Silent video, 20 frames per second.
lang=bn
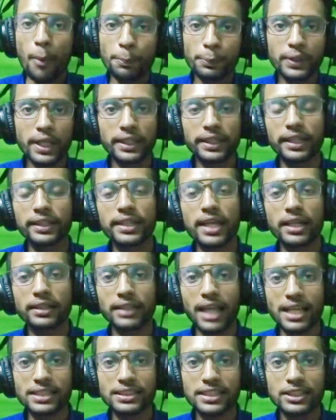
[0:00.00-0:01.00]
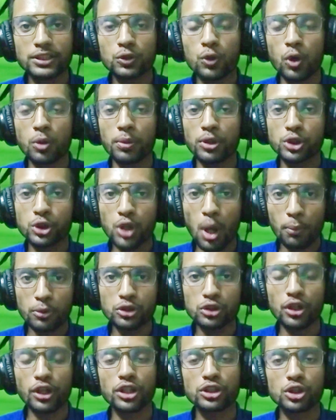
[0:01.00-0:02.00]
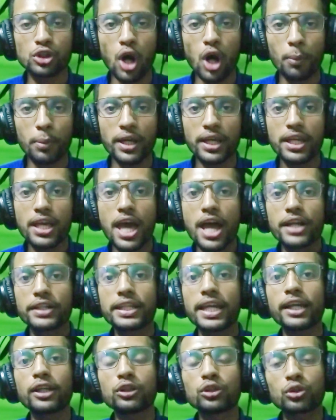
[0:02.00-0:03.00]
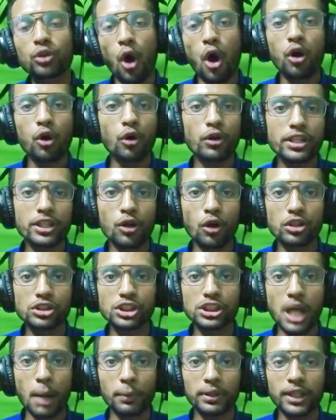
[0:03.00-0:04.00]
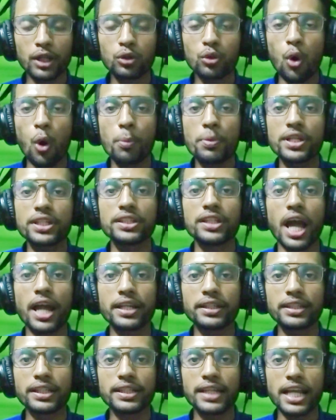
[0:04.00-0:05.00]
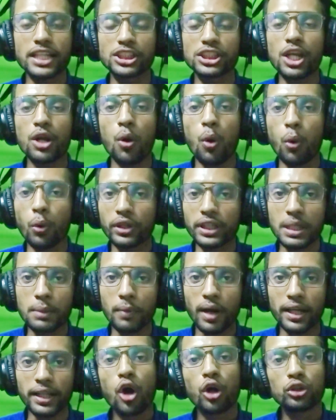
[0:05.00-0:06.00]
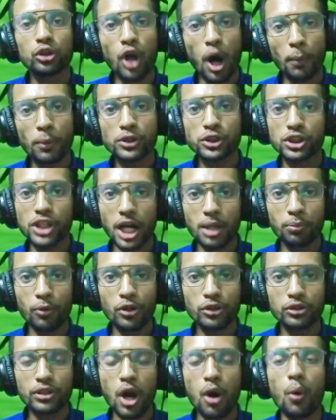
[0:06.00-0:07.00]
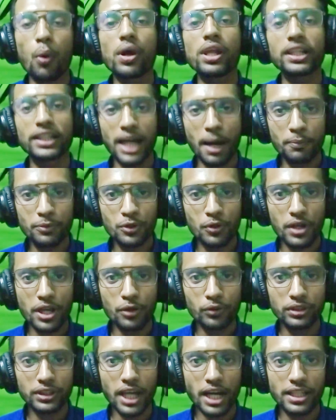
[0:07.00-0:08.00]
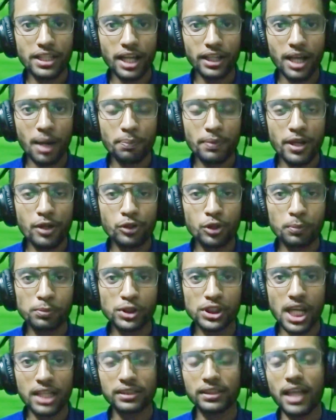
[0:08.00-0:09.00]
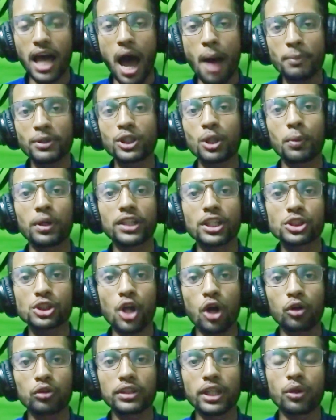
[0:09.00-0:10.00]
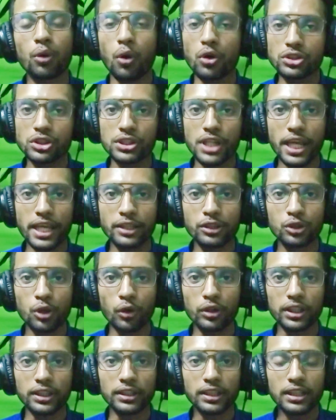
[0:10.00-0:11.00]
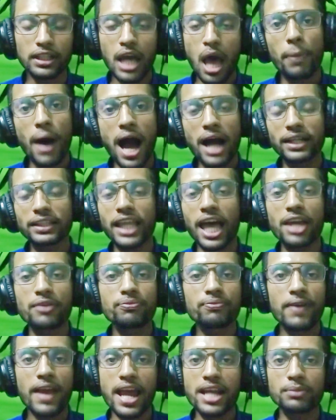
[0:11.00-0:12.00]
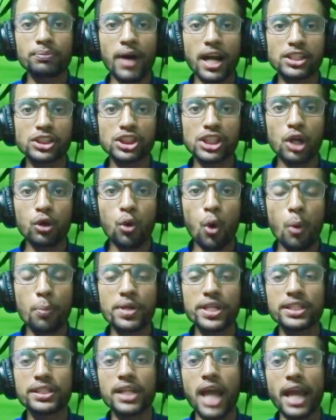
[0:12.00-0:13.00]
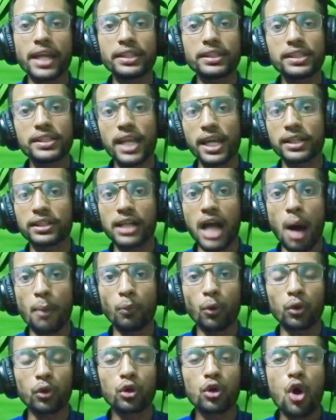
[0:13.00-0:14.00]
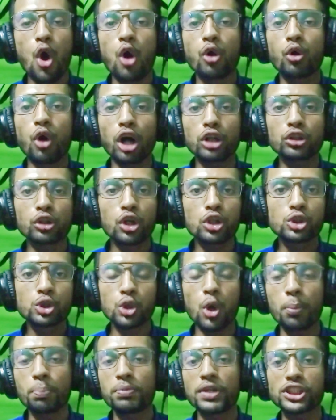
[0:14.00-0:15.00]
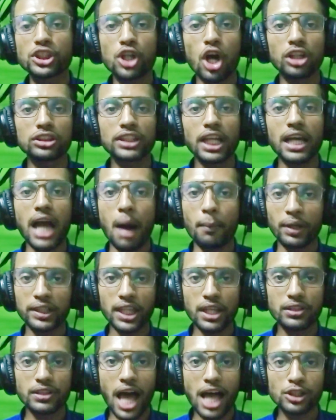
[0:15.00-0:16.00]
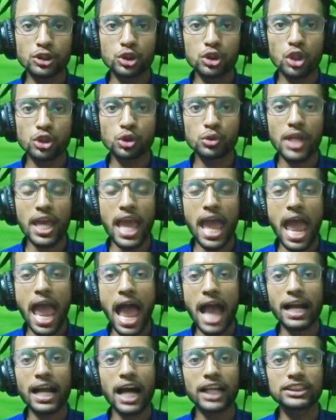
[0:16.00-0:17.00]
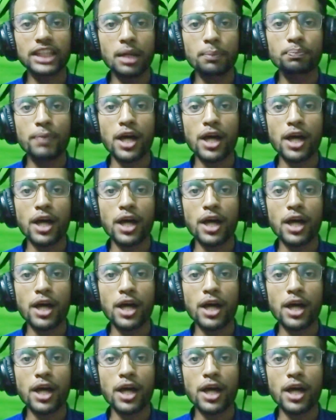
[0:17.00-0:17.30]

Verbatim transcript: অফলাইনে গিয়ে ক্লাসেস করবে সমস্ত কিছু হবে ঠিক তখনই হচ্ছে আমাদের কোভিড নাইন্টিন এসে উকিমার নমস্কার বন্ধুরা ওয়েলকাম টু ইউথ কেরিয়ার হাব ইউটিউব চ্যানেল আমি তোমাদের সকলের হোস্ট ইন্দ্রনীল বাংলায় ফের বাড়ছে কোভিড নাইন্টিনের কামড় গত চব্বিশ ঘন্টায় আমাদের রাজ্য জুড়ে এক হাজার